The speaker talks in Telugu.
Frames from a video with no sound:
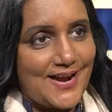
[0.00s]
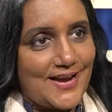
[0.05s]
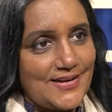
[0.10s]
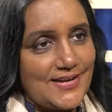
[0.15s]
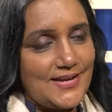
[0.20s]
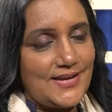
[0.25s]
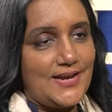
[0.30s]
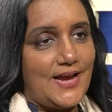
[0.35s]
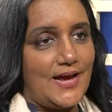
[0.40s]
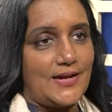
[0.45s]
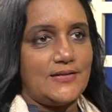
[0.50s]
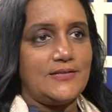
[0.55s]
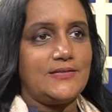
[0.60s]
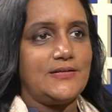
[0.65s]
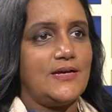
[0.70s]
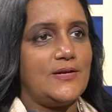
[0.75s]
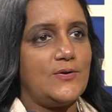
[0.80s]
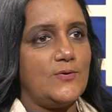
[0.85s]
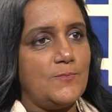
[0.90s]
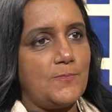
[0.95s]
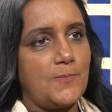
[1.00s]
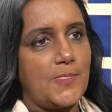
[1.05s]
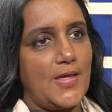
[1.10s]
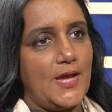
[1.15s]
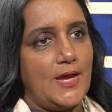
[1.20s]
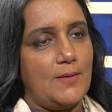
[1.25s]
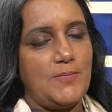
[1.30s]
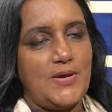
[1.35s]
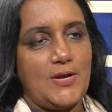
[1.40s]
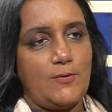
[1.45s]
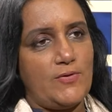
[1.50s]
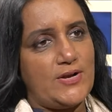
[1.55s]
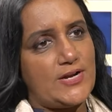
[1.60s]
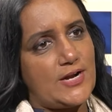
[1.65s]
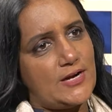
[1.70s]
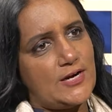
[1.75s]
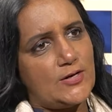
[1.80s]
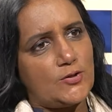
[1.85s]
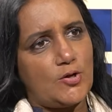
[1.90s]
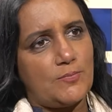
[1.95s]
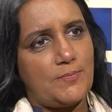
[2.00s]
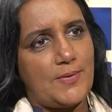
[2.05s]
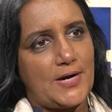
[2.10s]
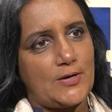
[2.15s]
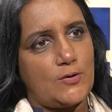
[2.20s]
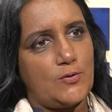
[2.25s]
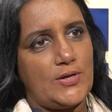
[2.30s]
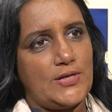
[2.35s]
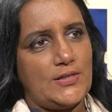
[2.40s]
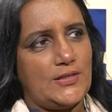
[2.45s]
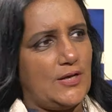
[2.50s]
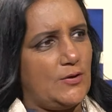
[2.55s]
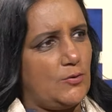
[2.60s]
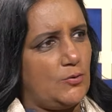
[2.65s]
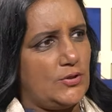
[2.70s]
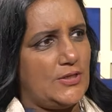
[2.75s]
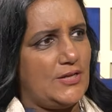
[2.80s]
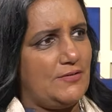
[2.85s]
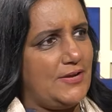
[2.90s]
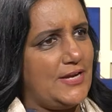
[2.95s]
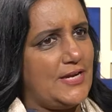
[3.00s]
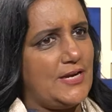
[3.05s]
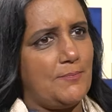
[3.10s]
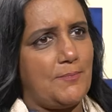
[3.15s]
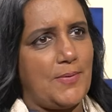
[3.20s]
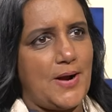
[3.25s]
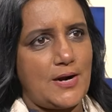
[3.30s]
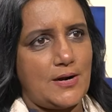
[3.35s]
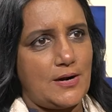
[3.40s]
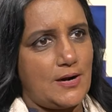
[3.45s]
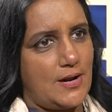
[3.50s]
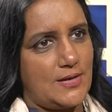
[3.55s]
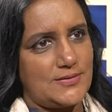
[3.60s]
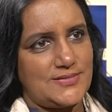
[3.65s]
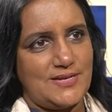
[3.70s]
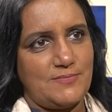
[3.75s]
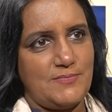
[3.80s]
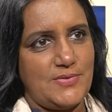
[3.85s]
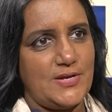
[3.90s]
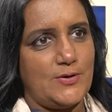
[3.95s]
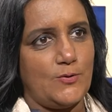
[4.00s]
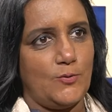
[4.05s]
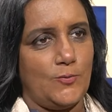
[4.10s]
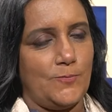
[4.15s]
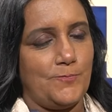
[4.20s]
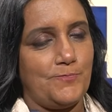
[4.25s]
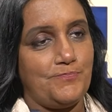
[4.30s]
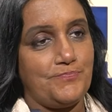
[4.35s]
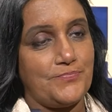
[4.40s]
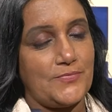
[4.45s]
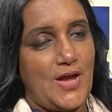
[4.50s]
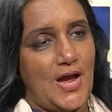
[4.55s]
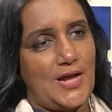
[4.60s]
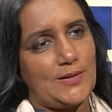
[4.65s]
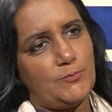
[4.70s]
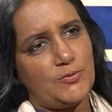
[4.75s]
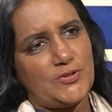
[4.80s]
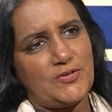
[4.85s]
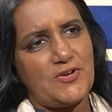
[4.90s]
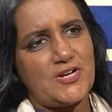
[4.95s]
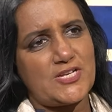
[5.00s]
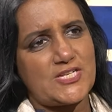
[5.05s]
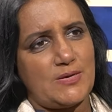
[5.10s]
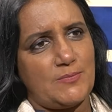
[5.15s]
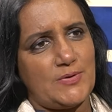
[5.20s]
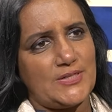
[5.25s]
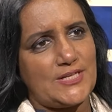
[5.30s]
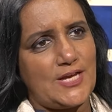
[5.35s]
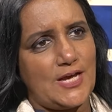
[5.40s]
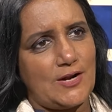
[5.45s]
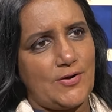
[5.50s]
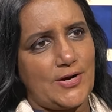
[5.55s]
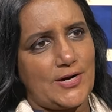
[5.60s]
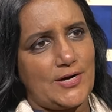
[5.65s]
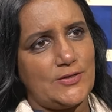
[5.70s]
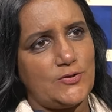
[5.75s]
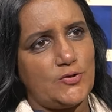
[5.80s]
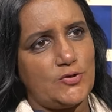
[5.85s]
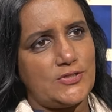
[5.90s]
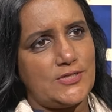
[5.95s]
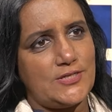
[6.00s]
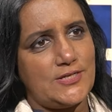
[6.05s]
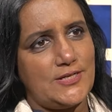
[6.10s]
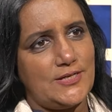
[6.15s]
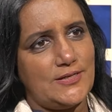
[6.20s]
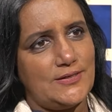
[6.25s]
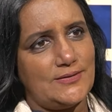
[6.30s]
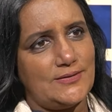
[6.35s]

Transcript: కానీ అనంత్ గారు మీకు వీటన్నిటితో పాటు ఇంత హృదయమైన పాటలు రాసే మీకు అద్భుతమైన చమత్కారం ఎక్కడి నుంచి వచ్చింది